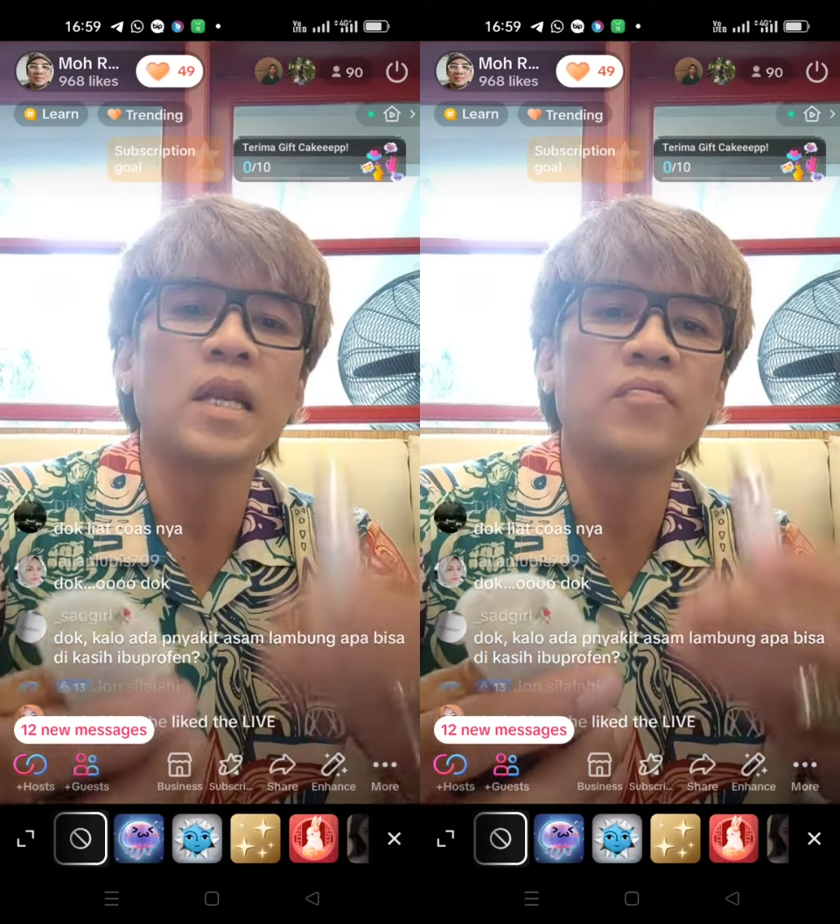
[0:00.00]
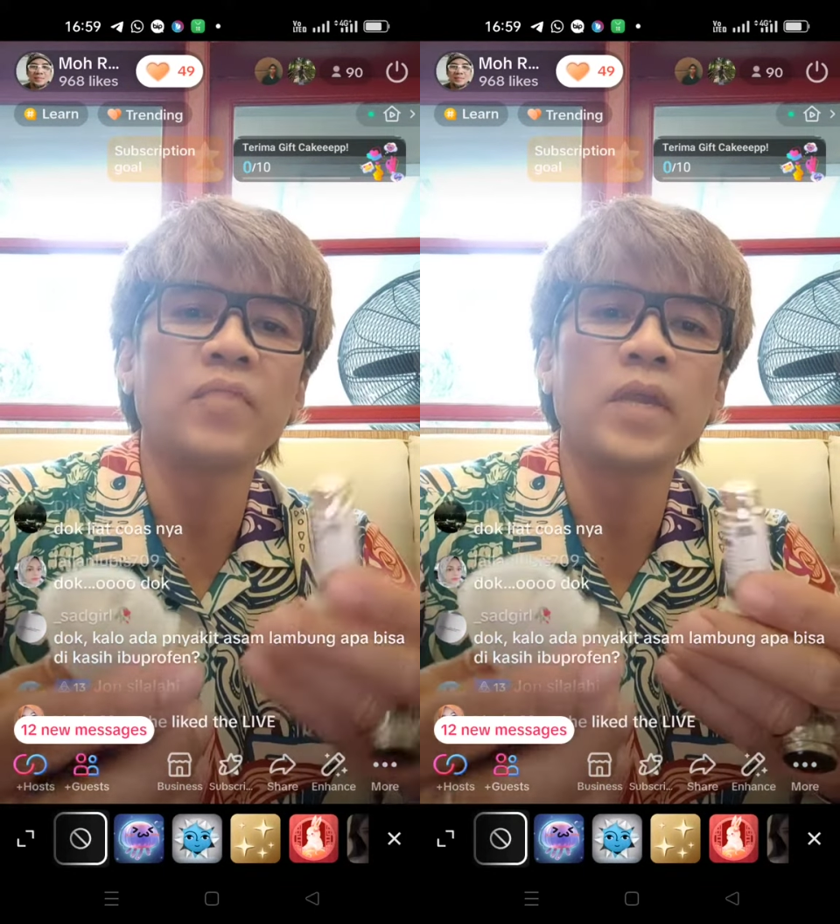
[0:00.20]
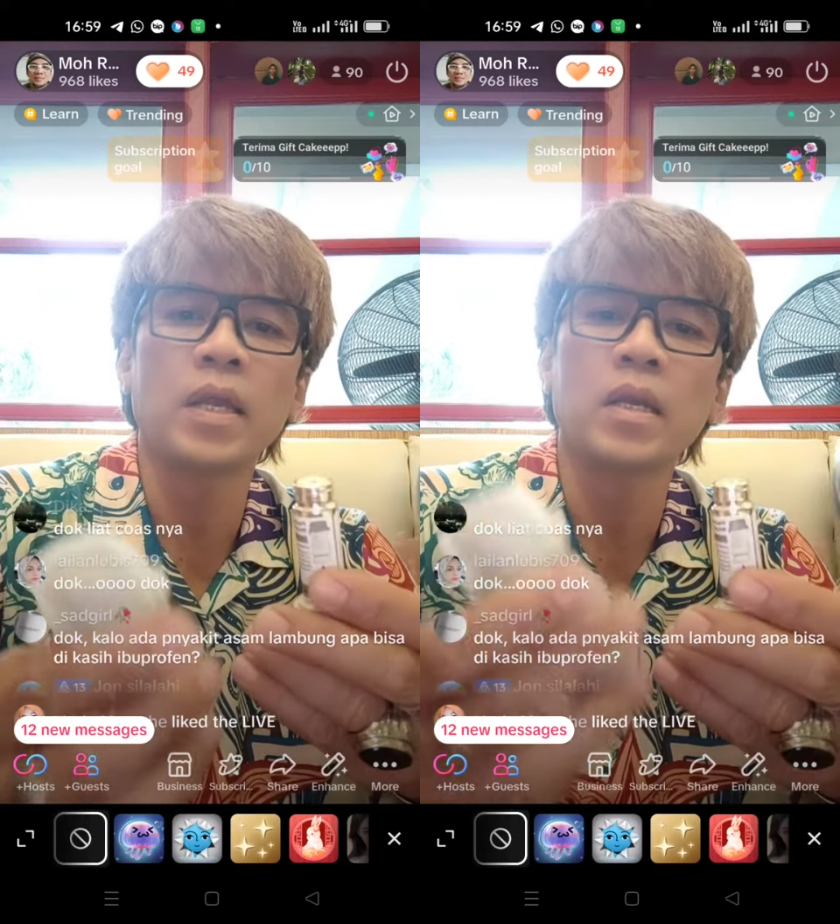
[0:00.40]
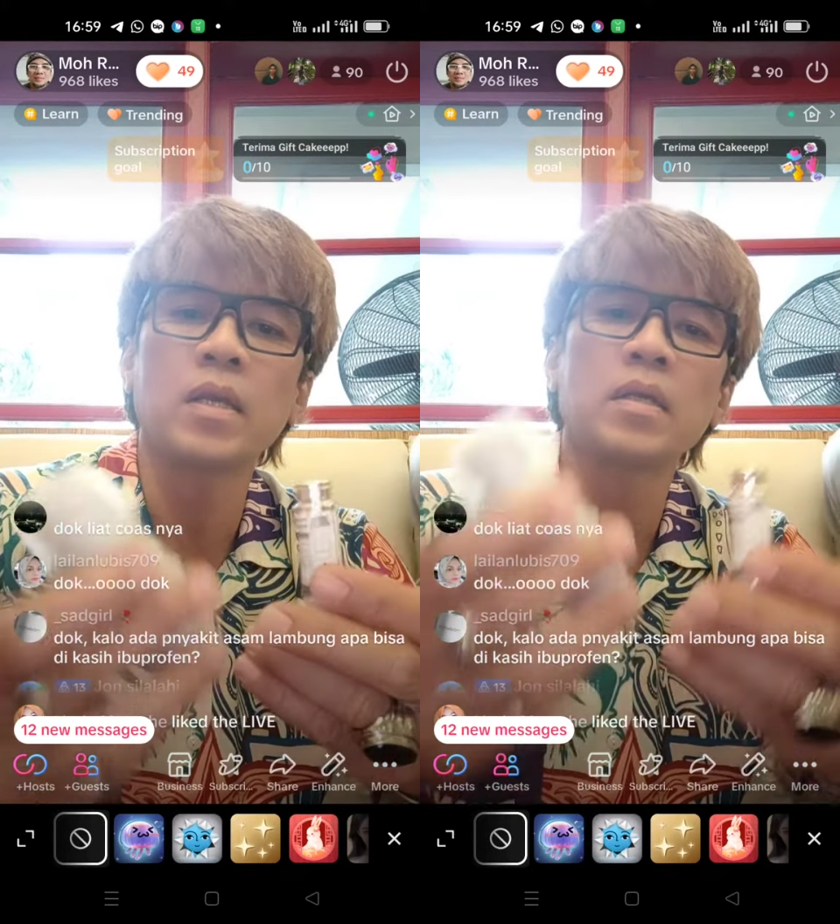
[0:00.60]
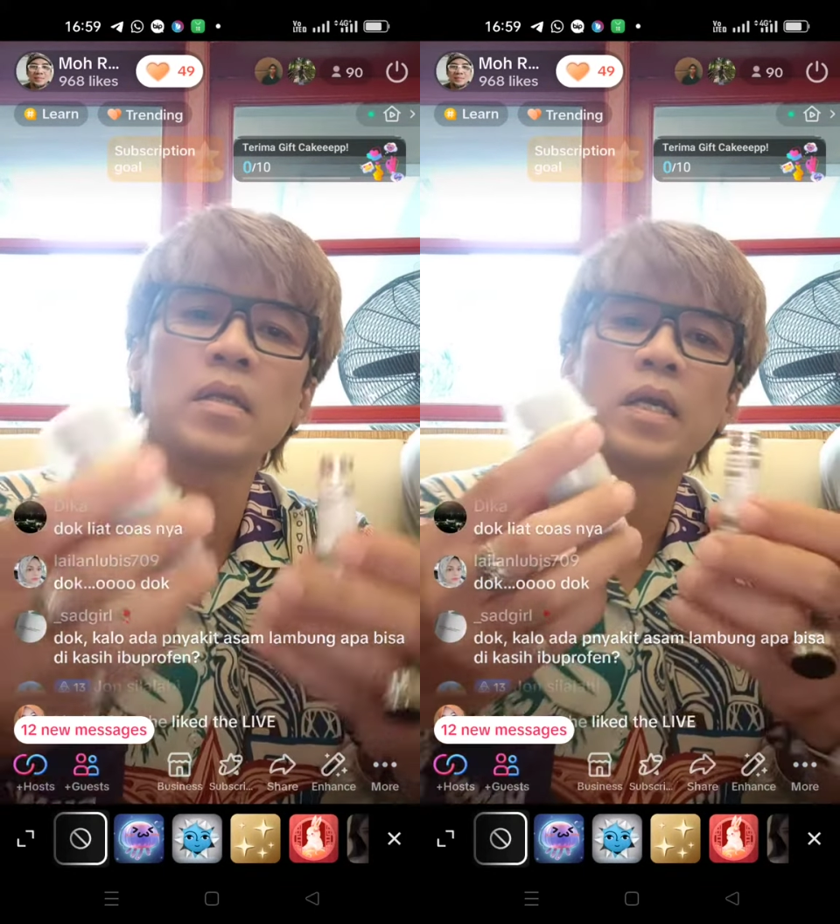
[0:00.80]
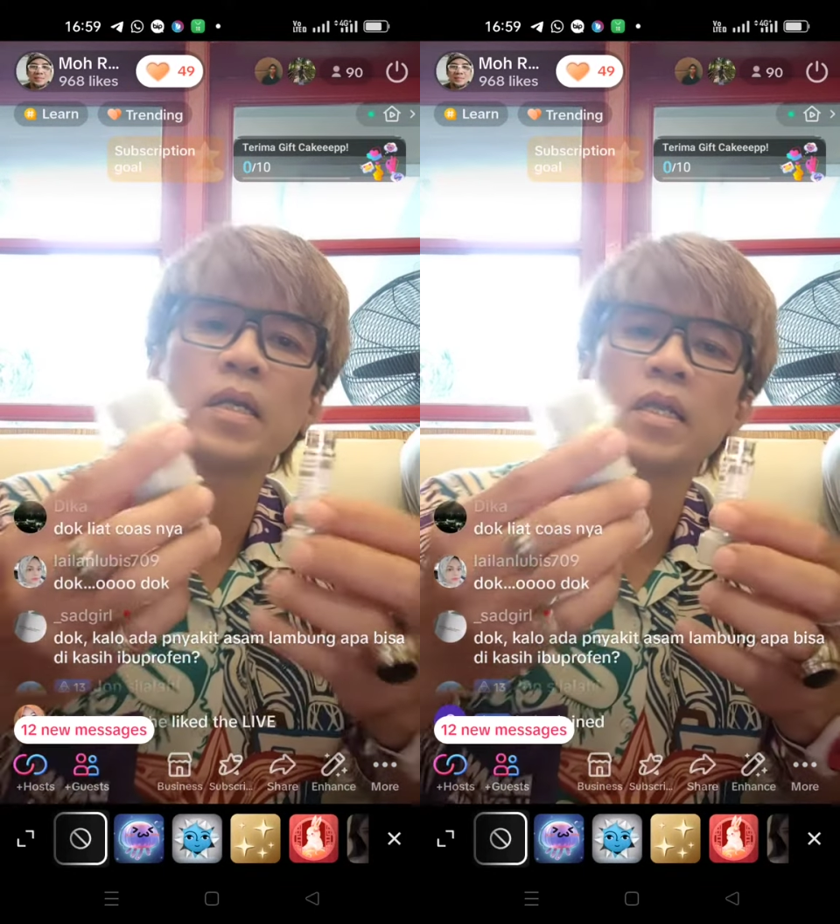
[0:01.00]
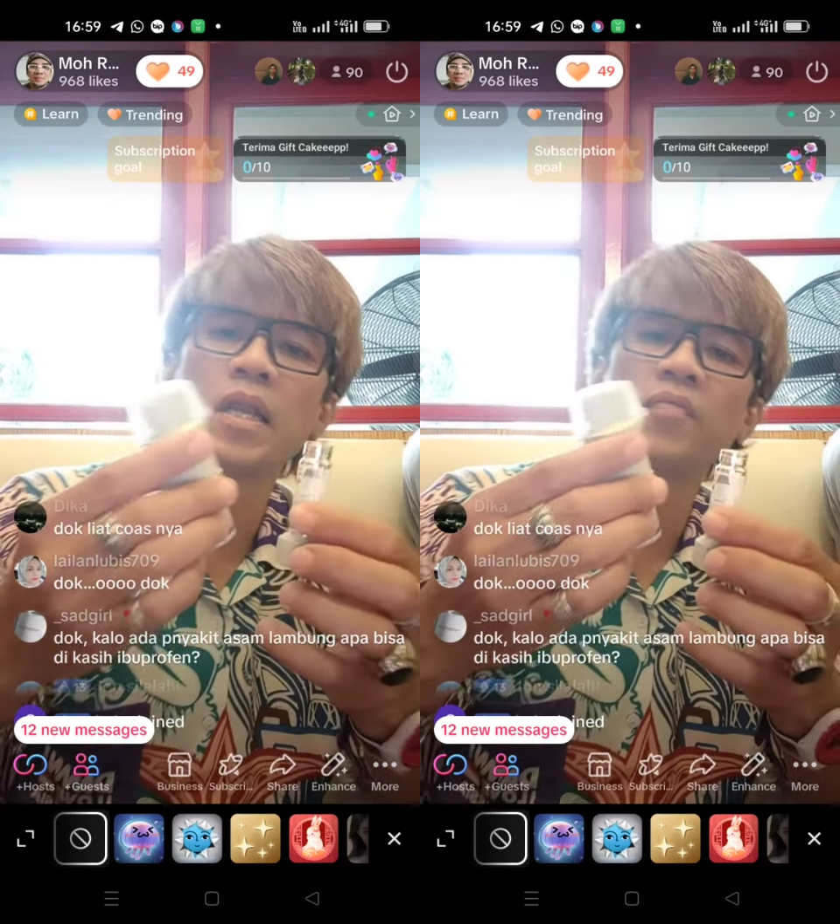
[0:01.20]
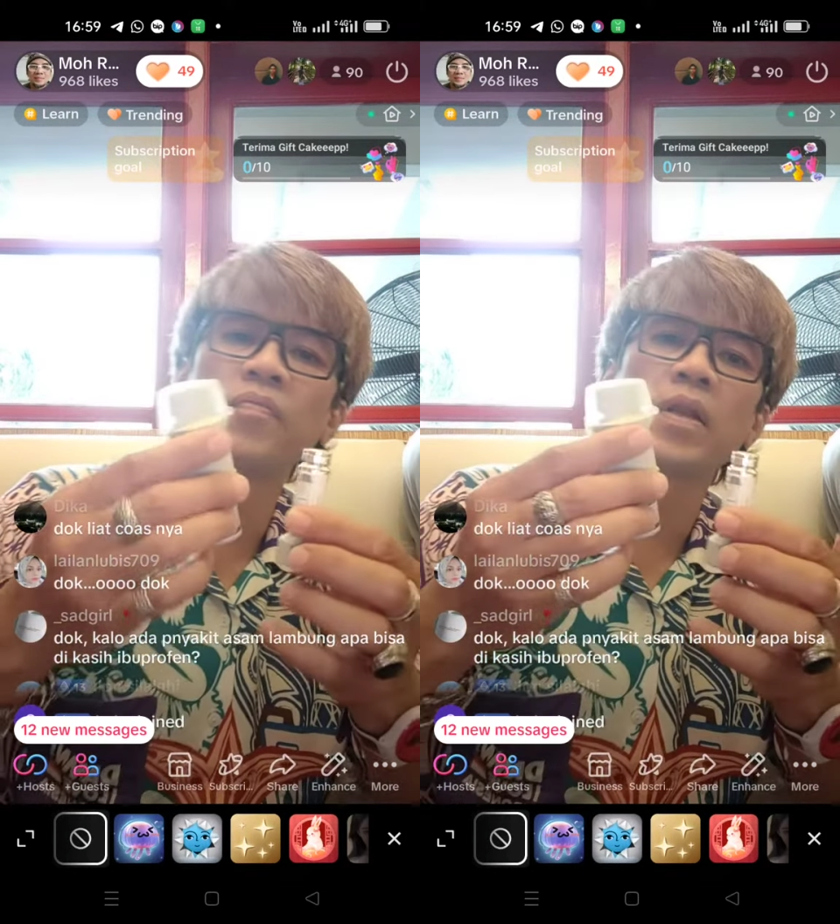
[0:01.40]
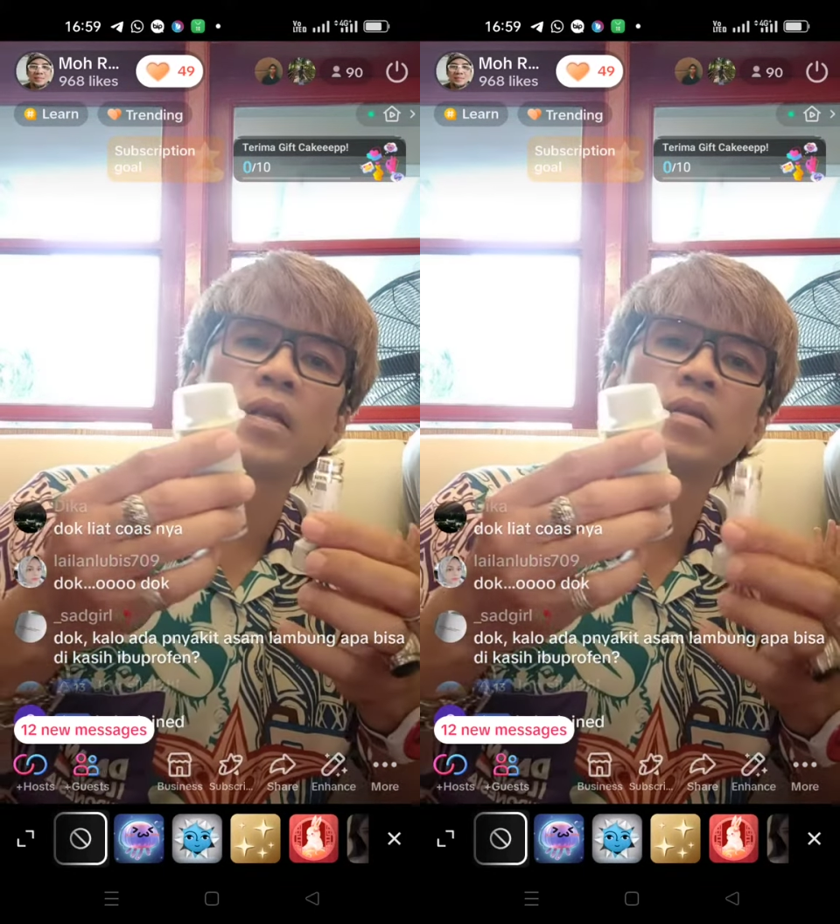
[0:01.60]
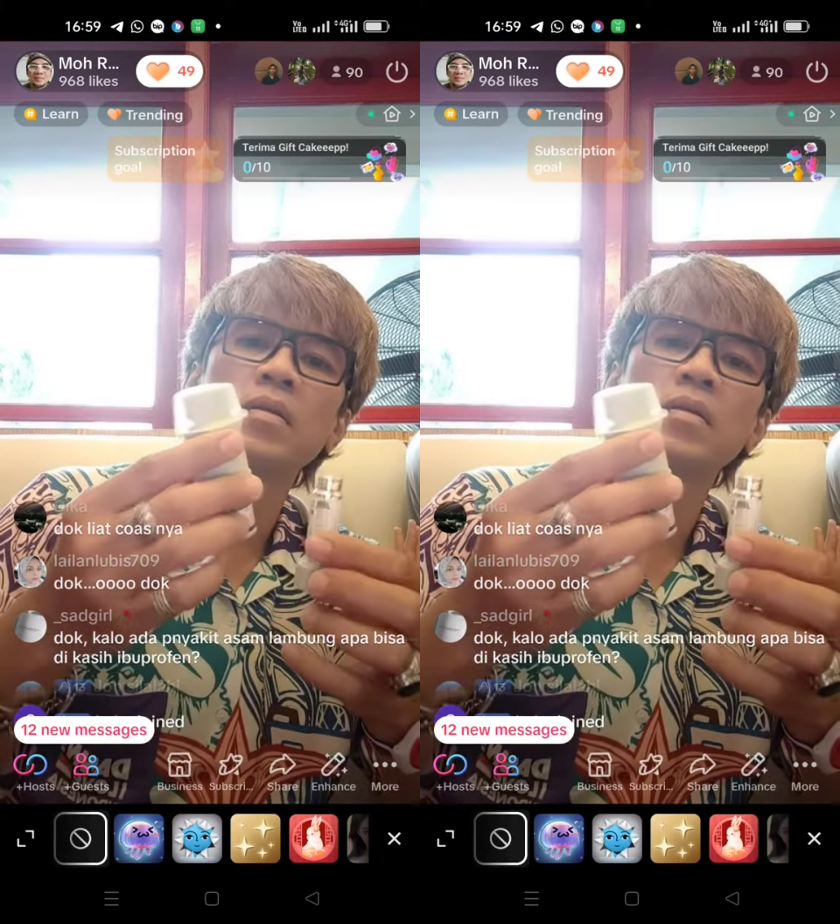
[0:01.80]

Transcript: refill, ya kan di refill.